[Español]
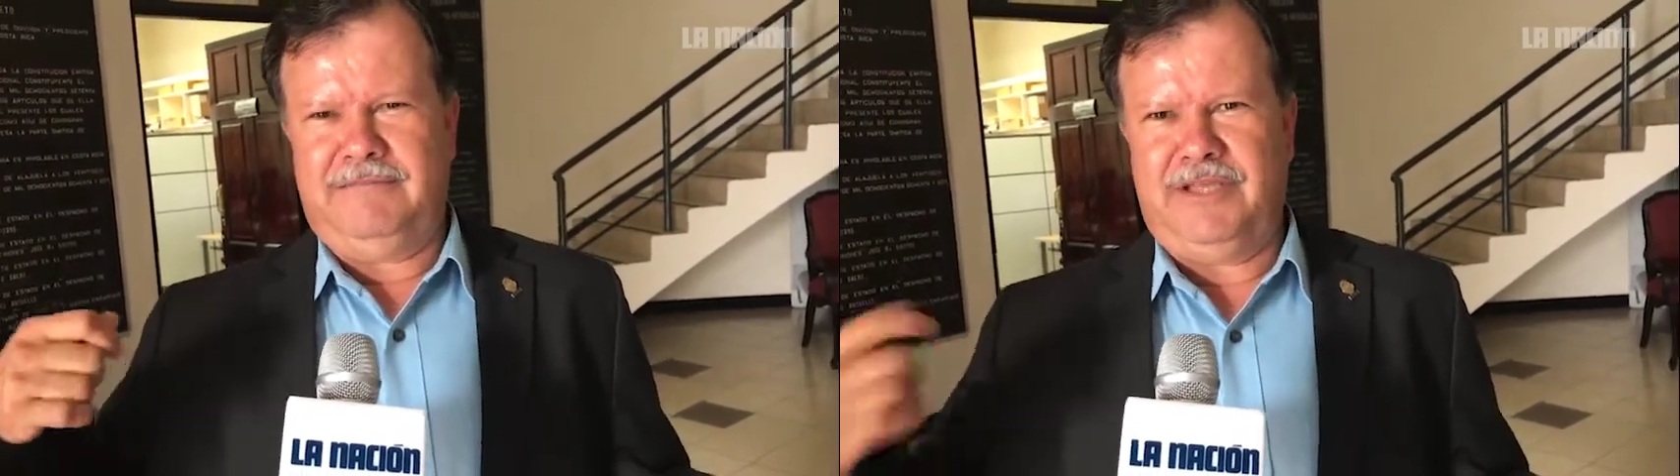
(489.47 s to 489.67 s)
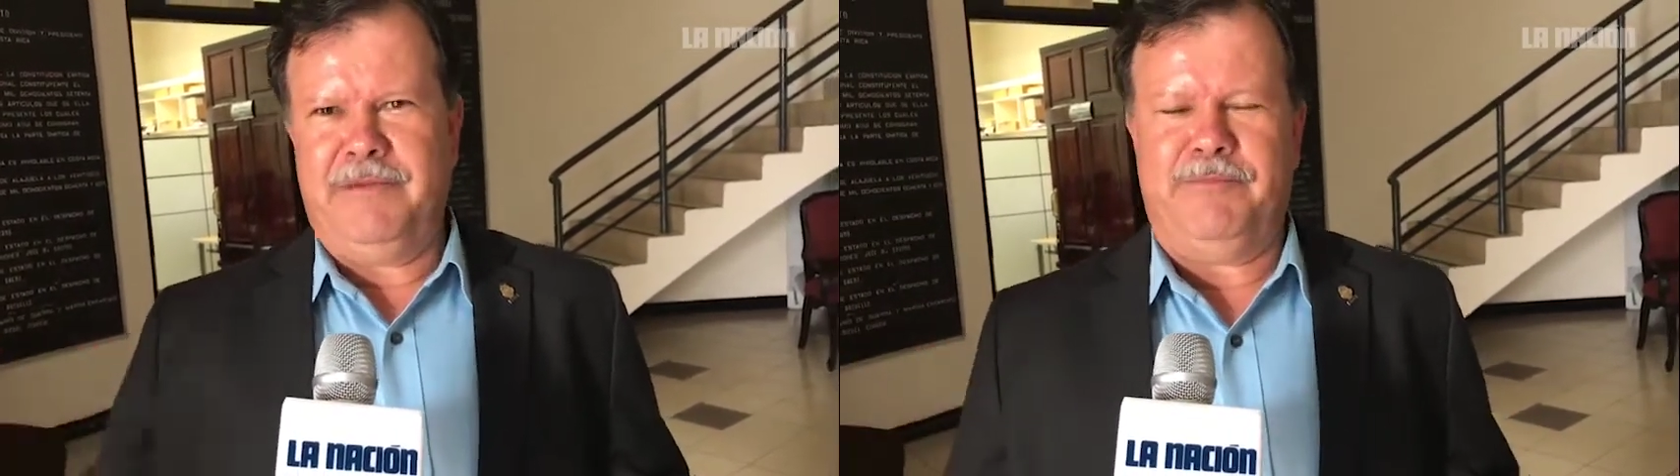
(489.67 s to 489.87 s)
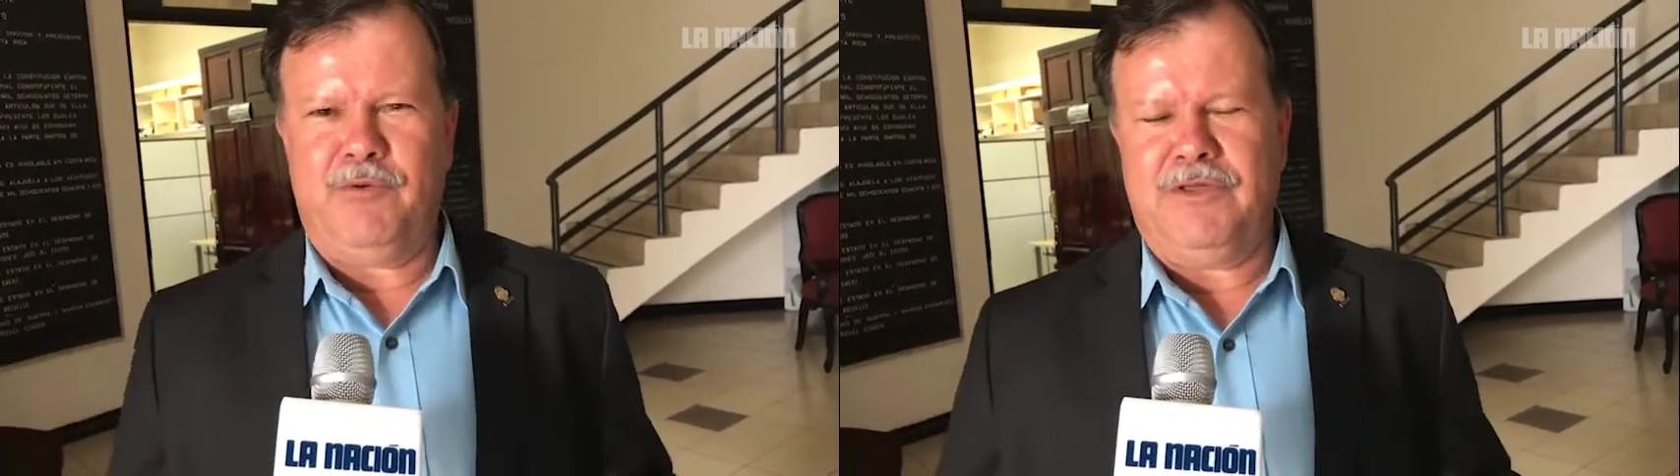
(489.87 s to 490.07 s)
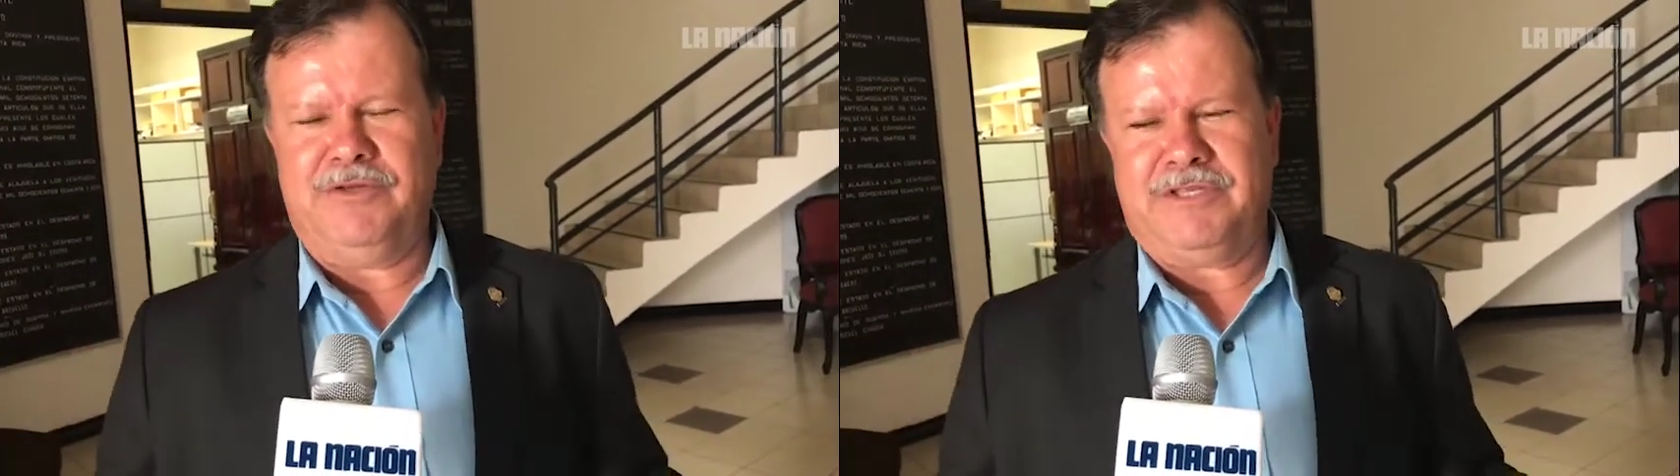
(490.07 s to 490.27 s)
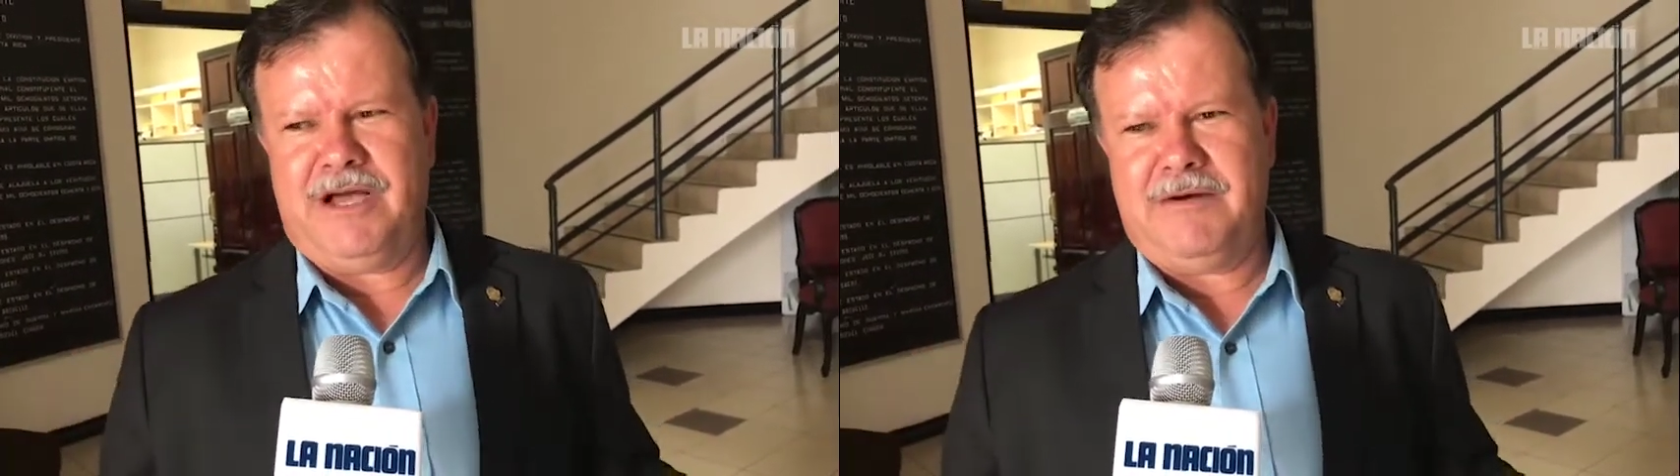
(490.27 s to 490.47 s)
tiempo, cuando
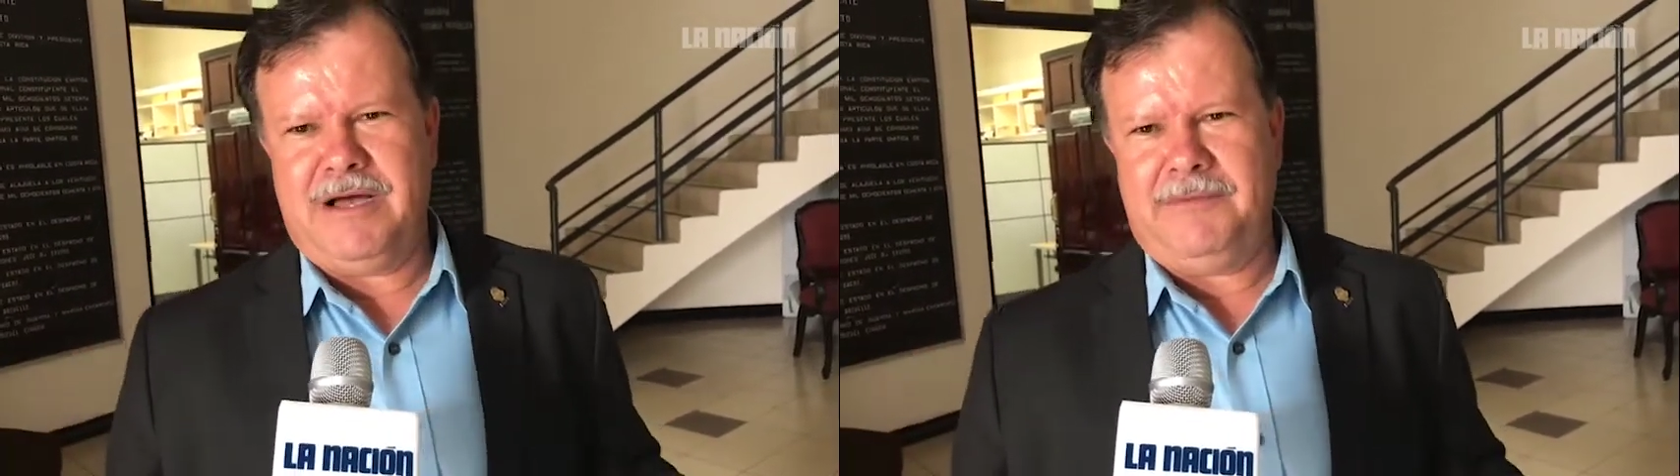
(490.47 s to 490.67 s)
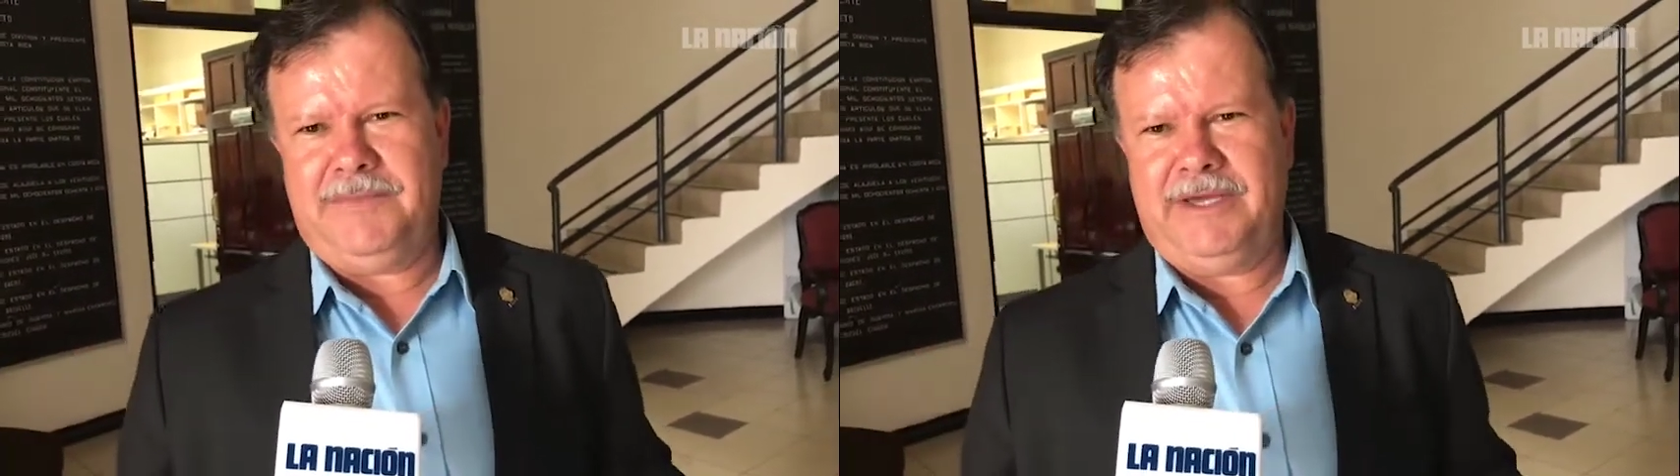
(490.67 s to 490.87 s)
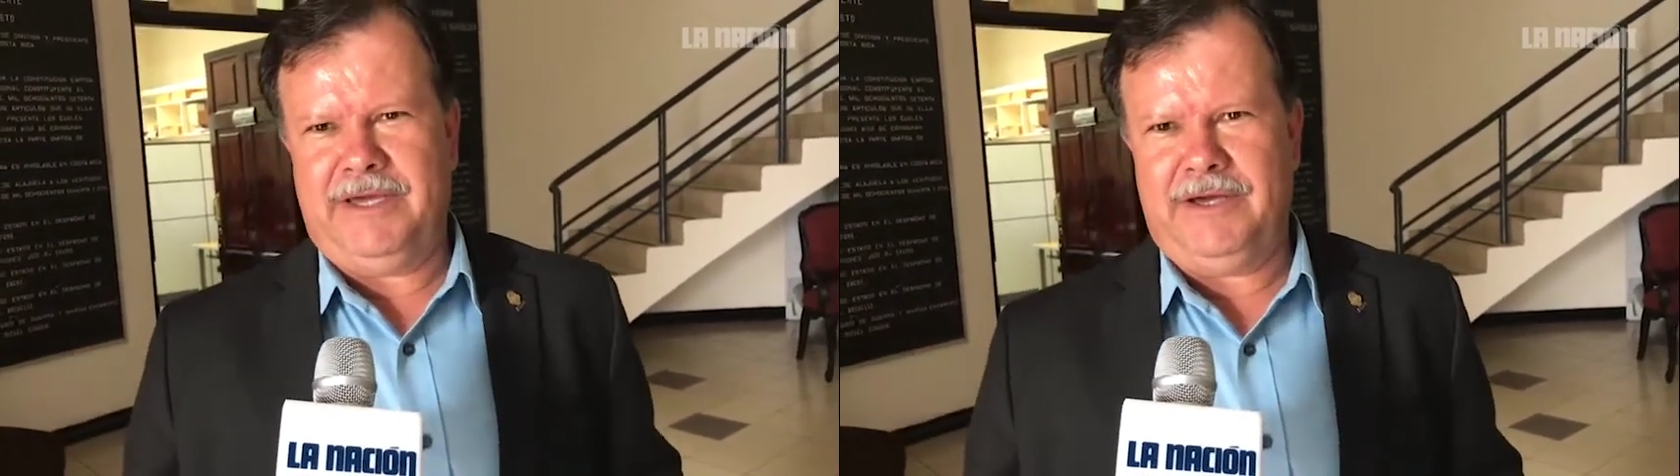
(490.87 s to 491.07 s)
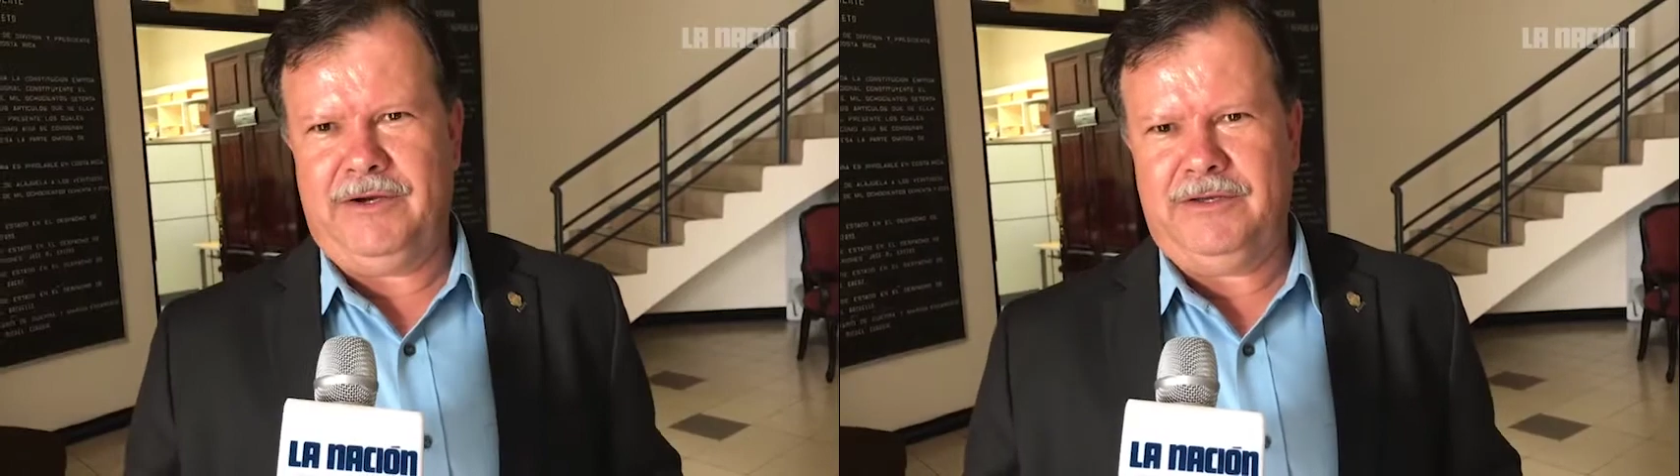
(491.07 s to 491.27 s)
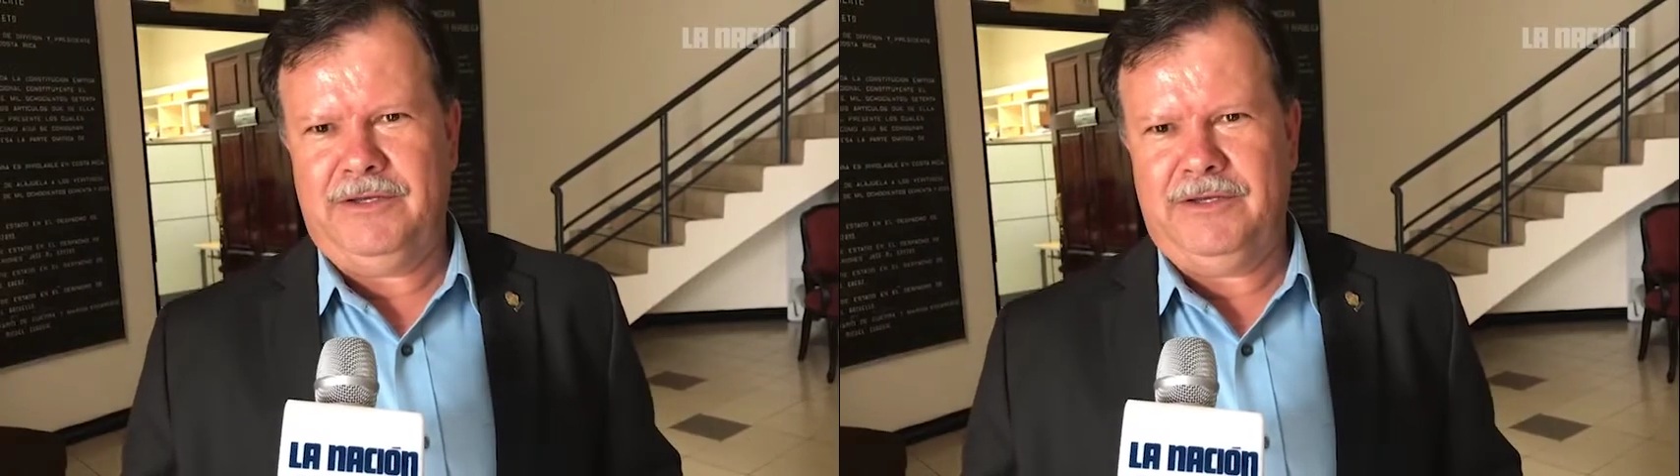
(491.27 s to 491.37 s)
estaba eh,